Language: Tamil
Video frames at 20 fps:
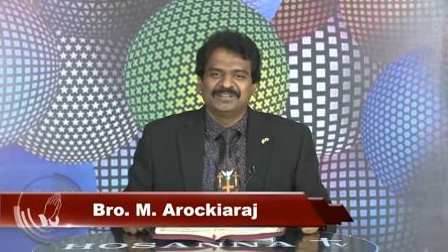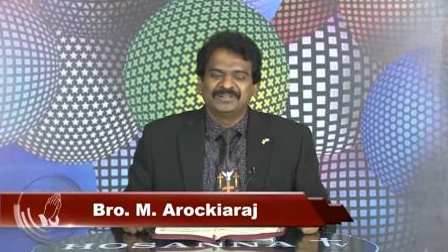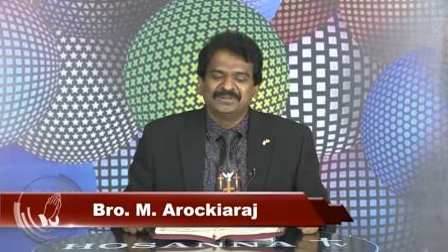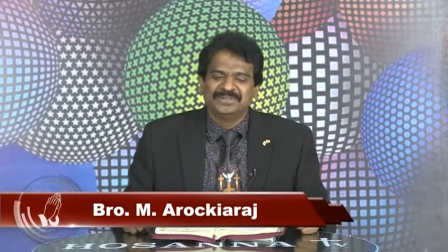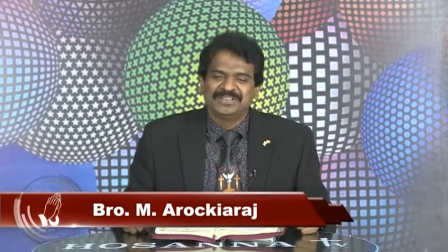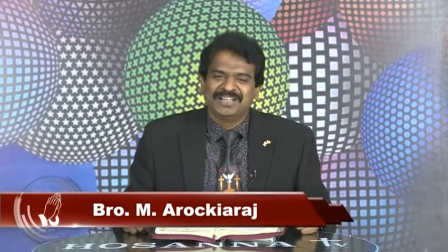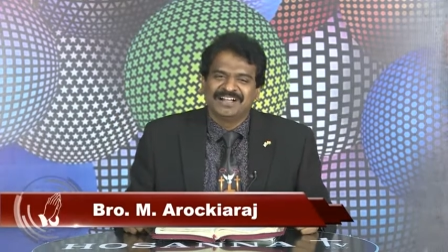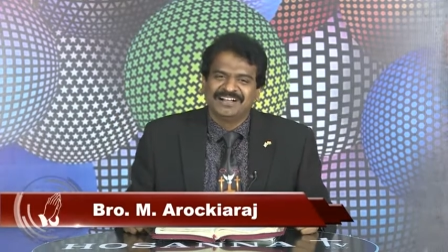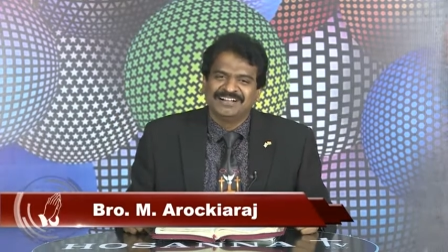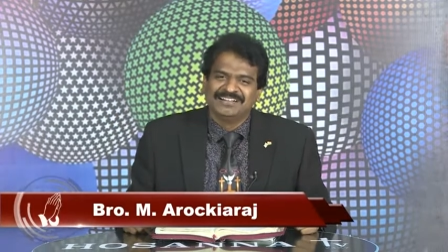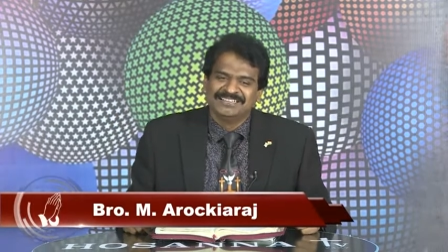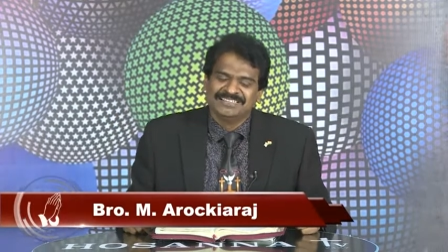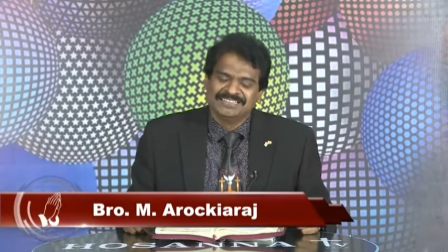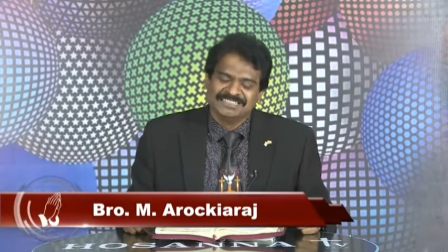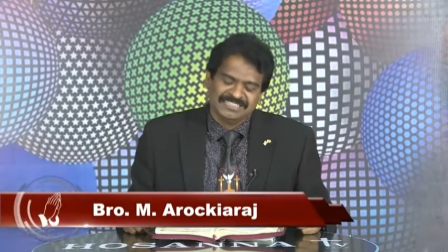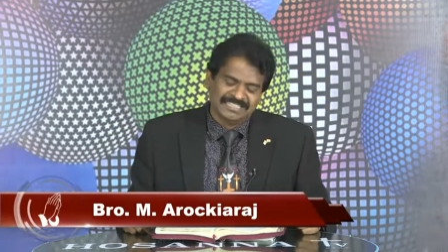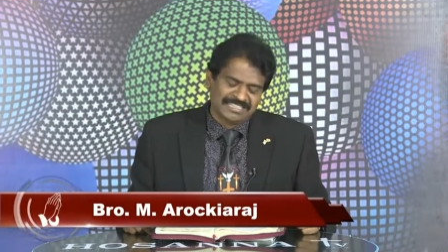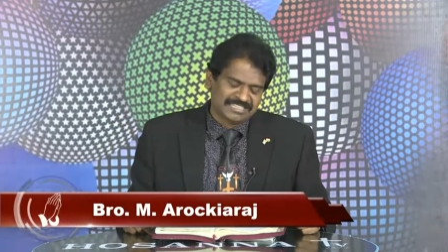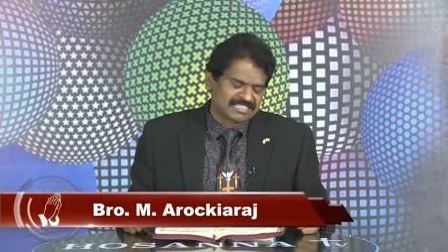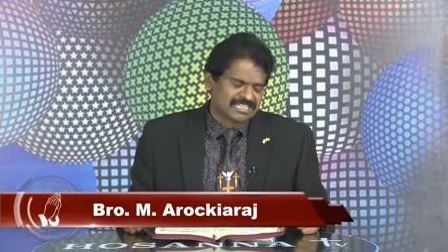லூயா
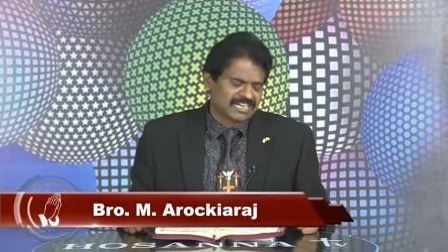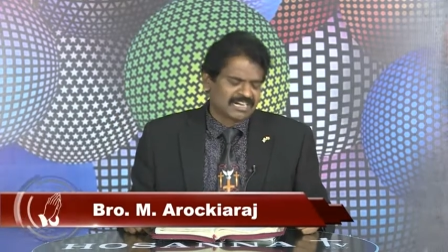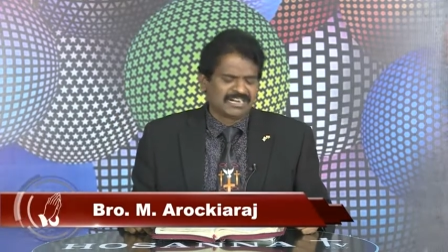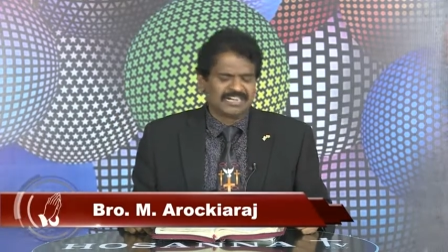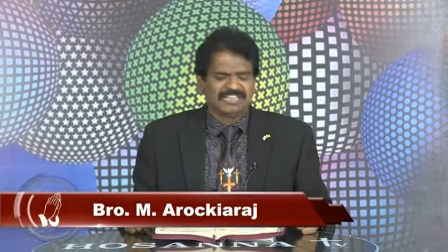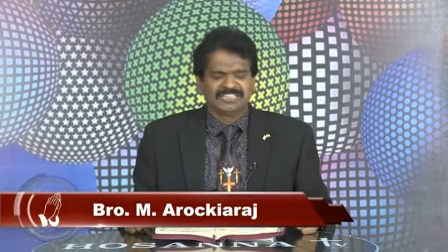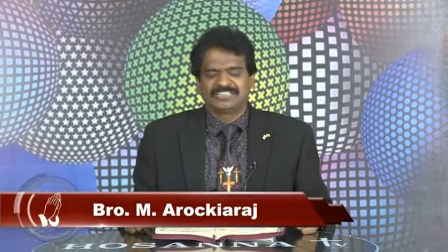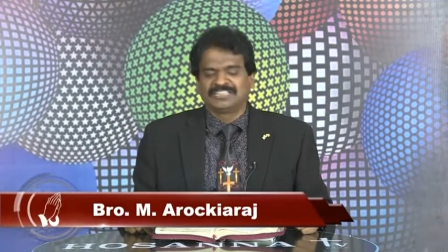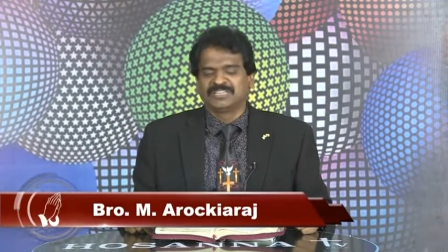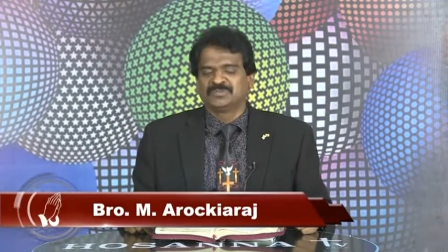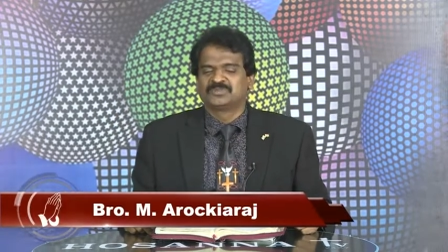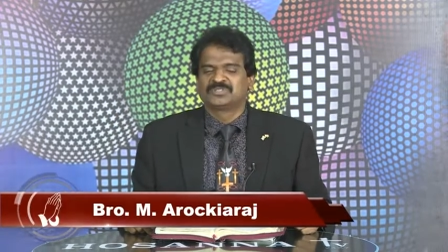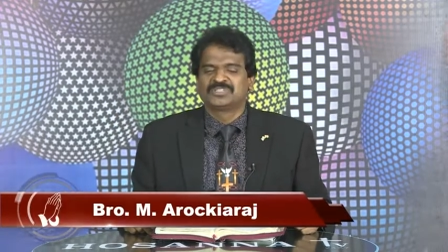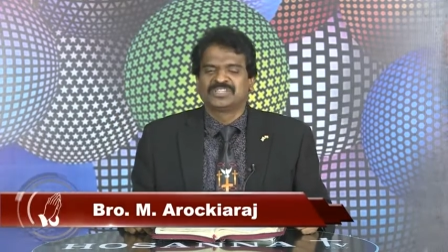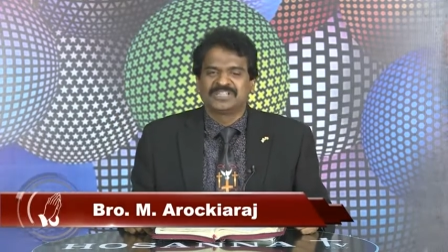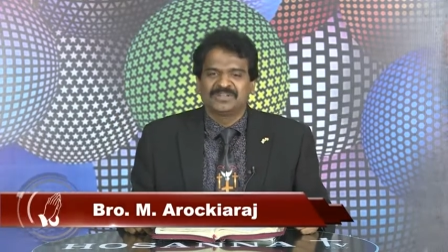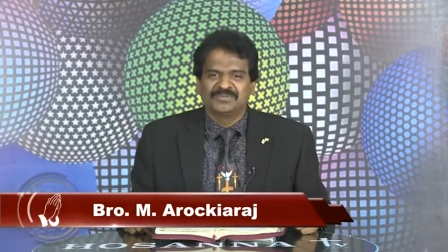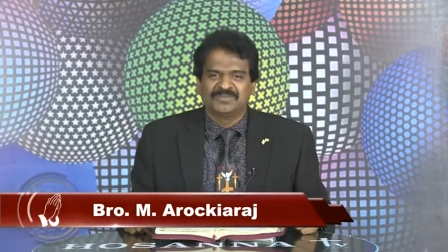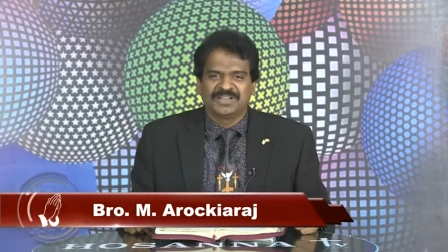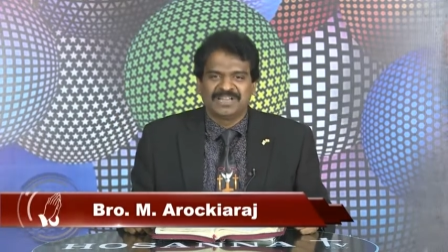நீர் சகலத்தையும்
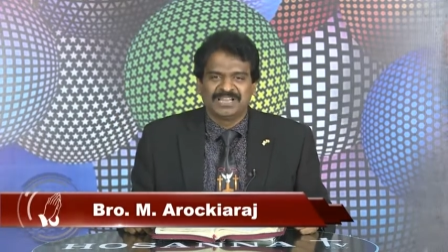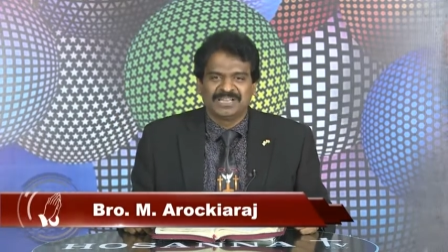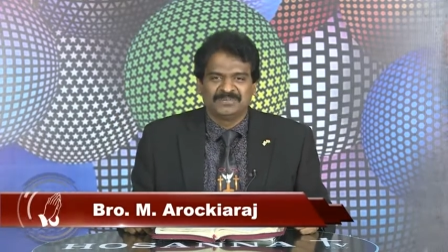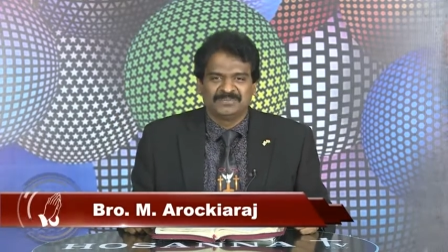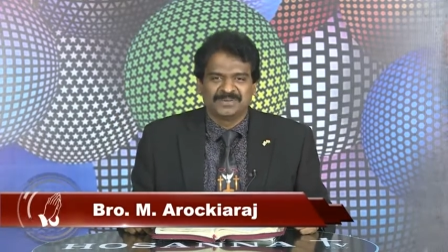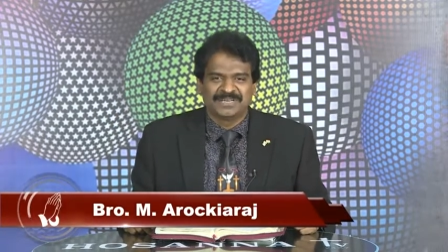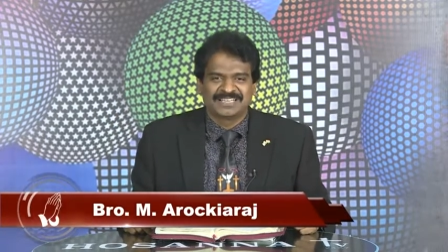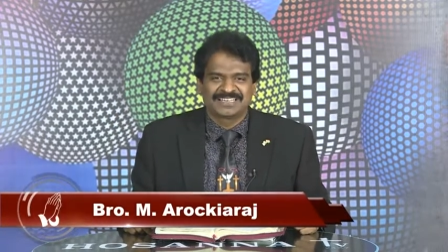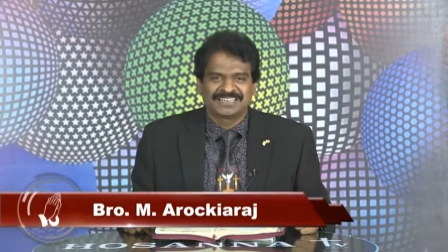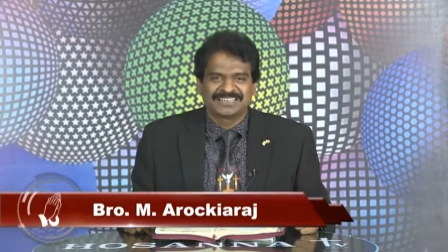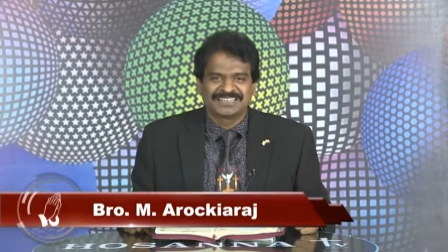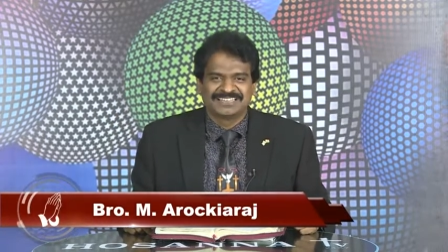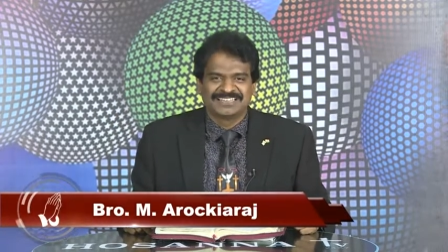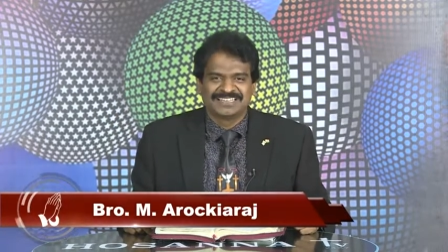செய்ய வல்லவர்